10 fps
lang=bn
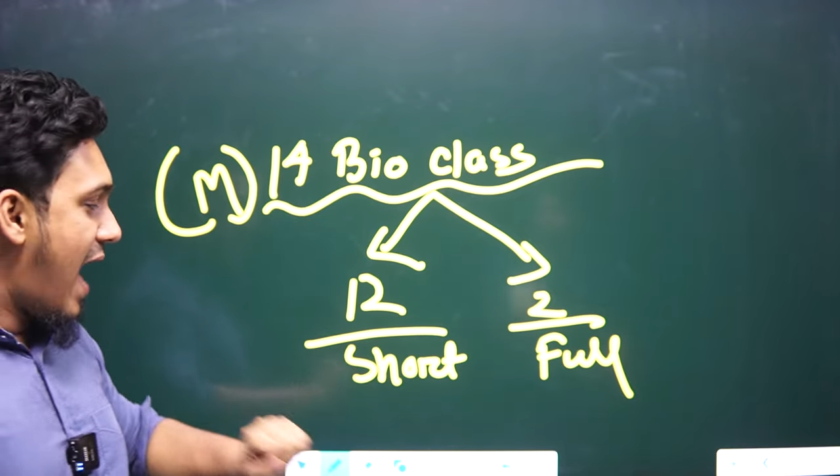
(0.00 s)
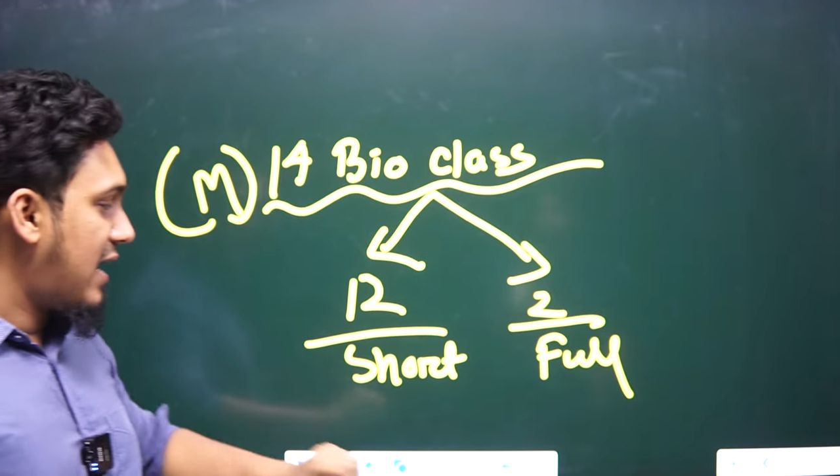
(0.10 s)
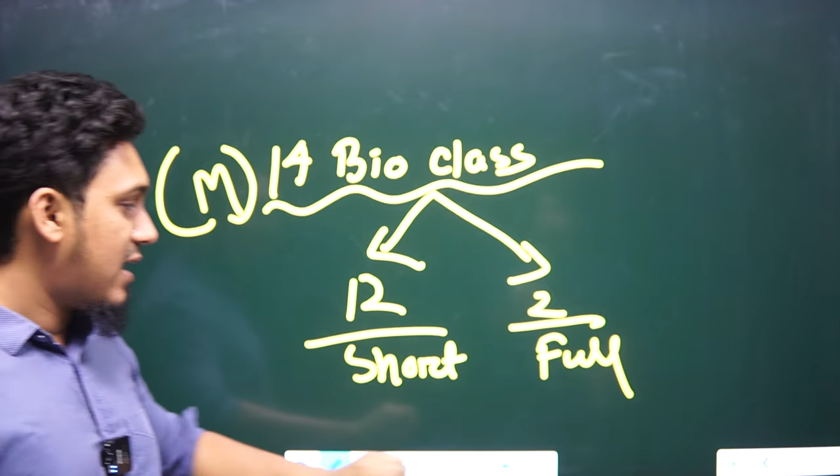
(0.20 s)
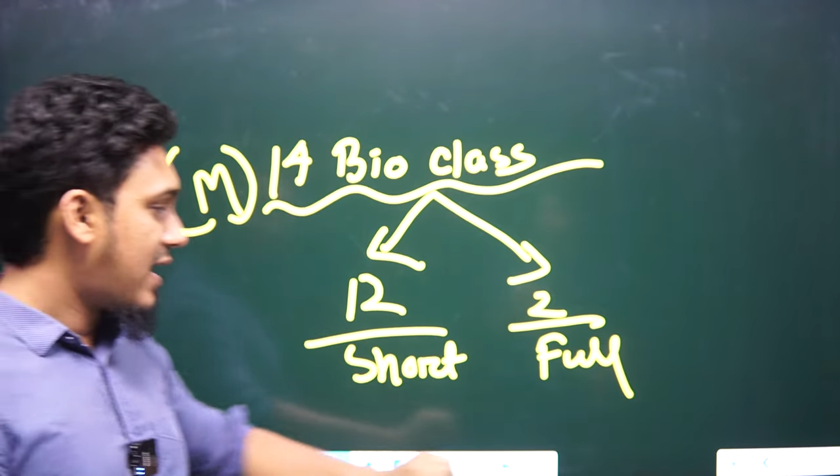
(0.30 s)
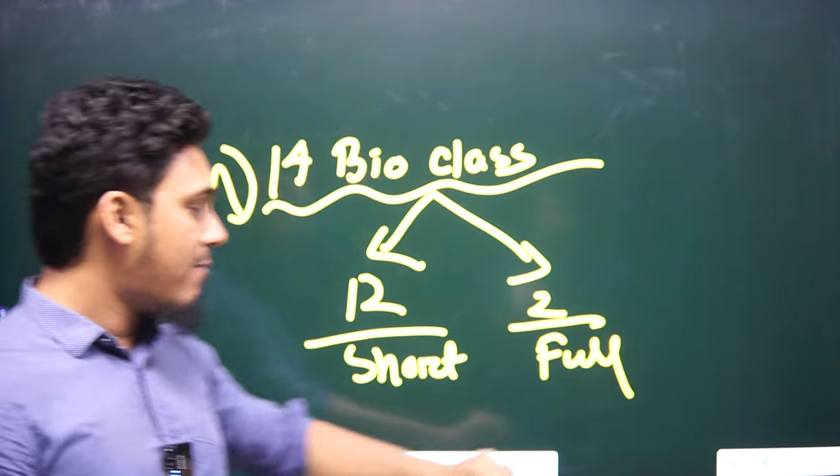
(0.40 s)
আর
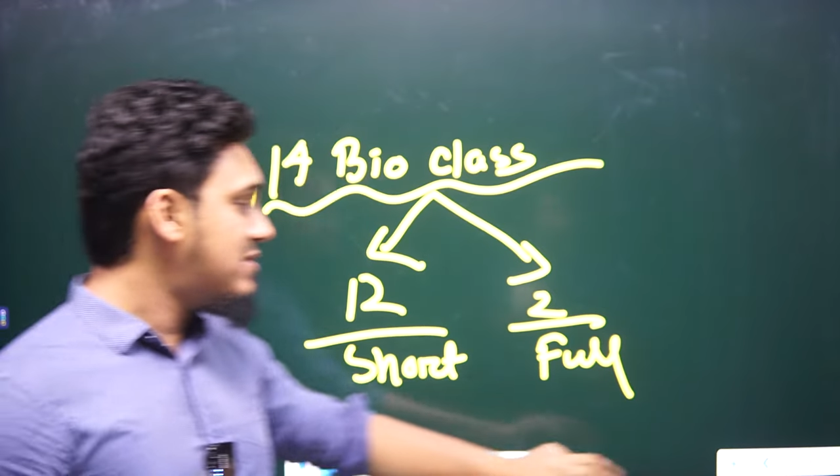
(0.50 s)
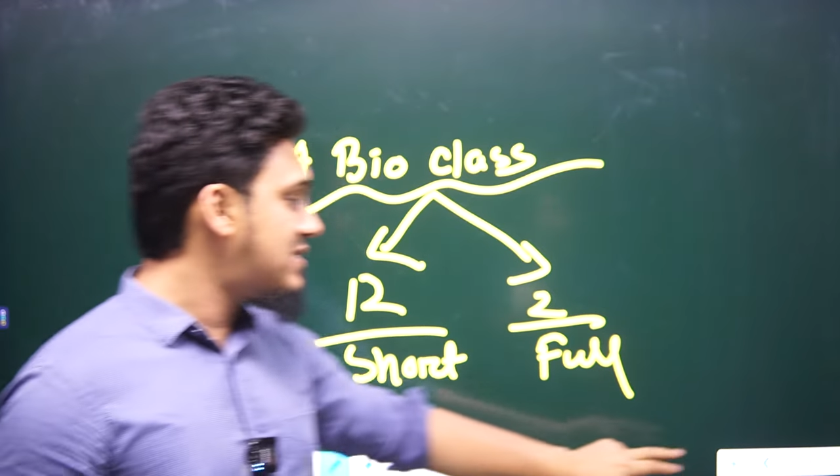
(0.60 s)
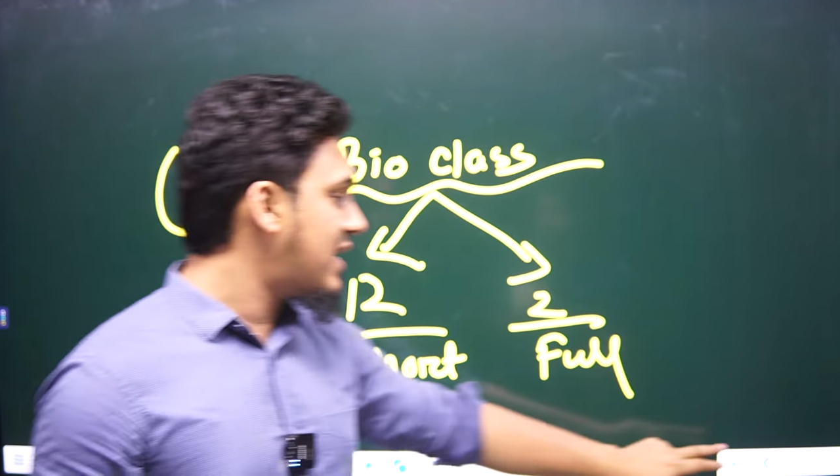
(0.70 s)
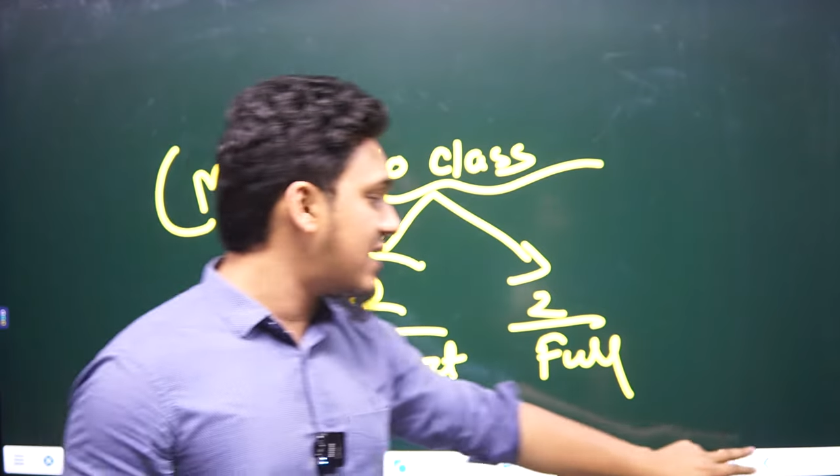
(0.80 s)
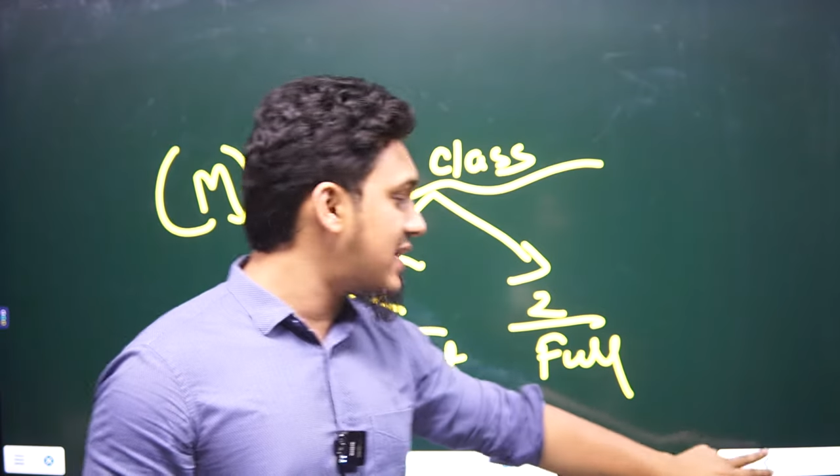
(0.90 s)

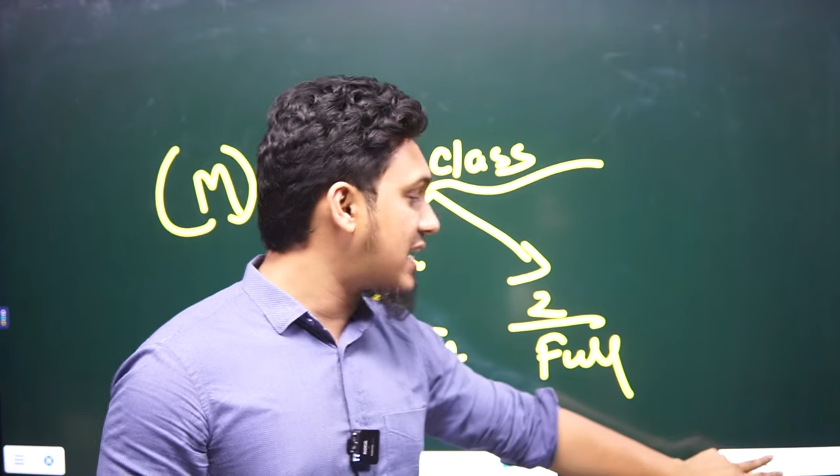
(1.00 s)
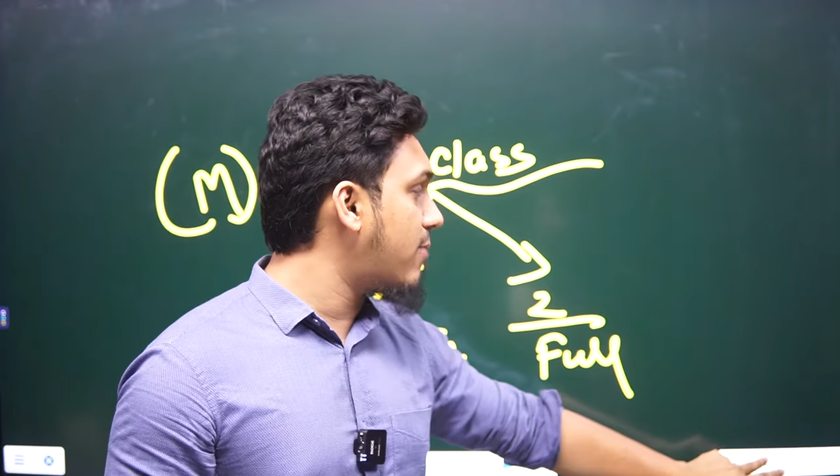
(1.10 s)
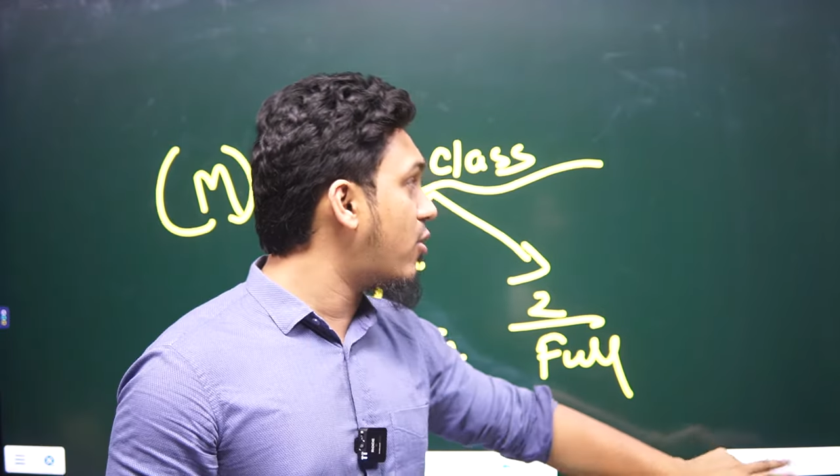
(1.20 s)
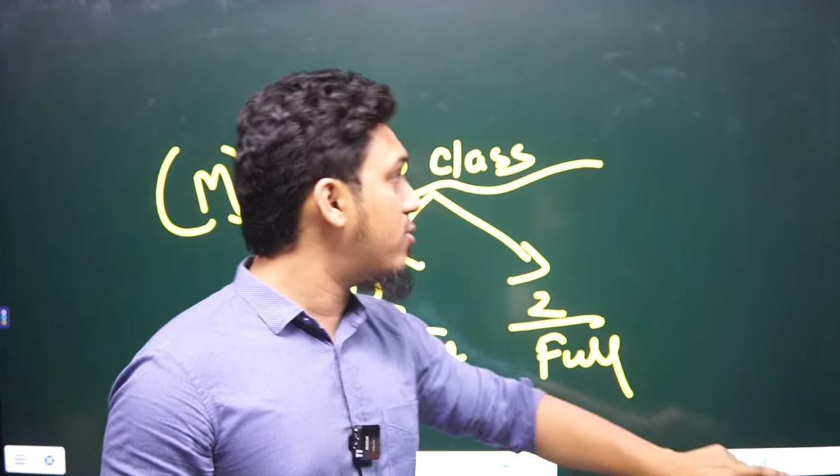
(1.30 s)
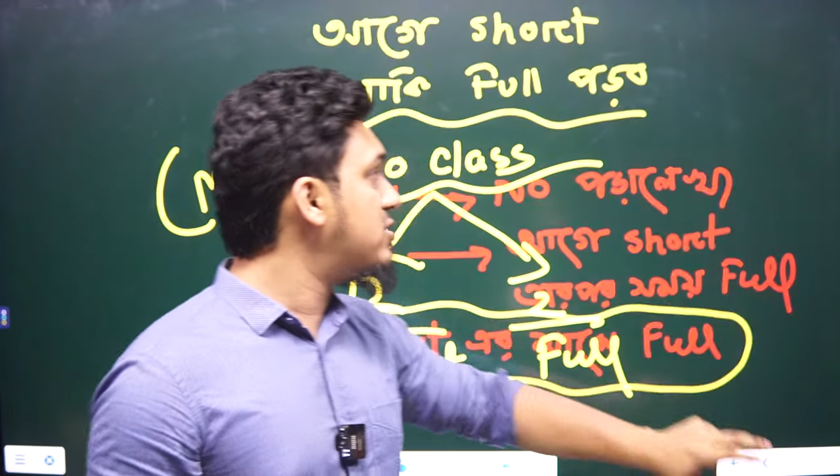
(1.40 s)
কেমিস্ট্রি ক্ষেত্রে একটা বড়